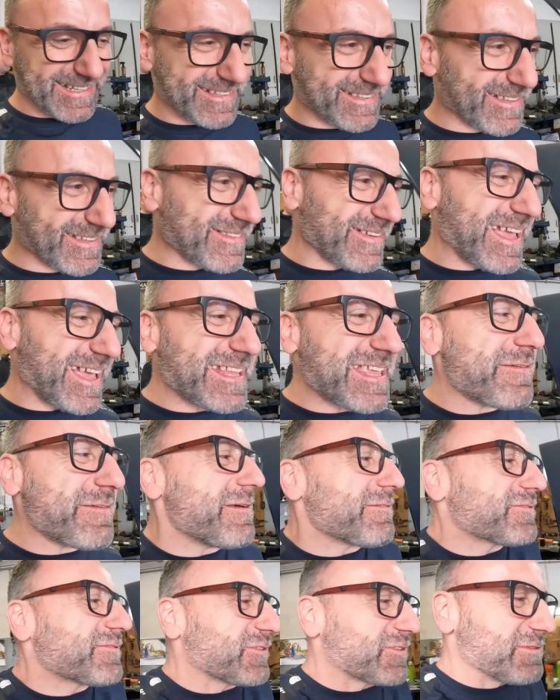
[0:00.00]
No to ja nie
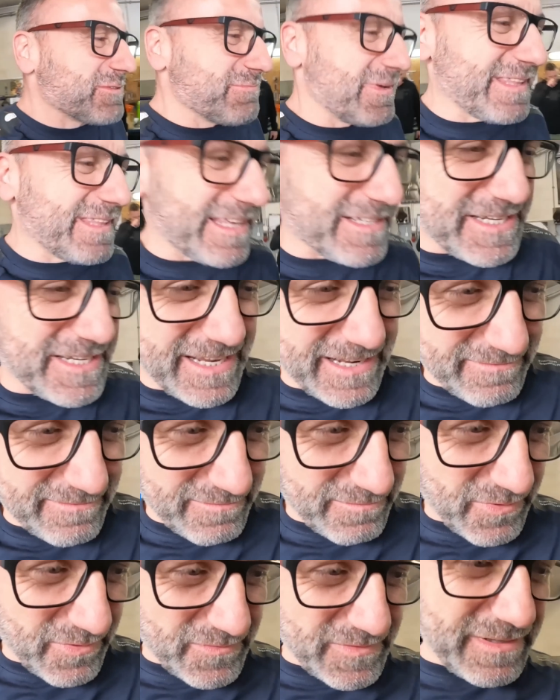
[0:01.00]
wiem, kto tym
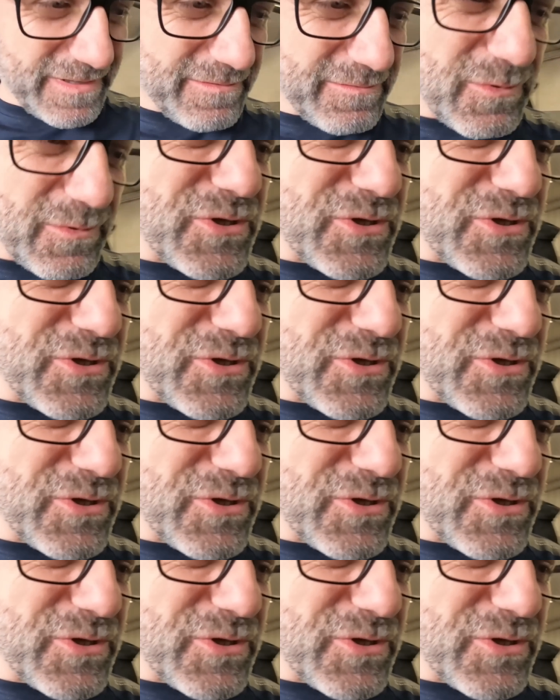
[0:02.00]
menadżerem powinien być.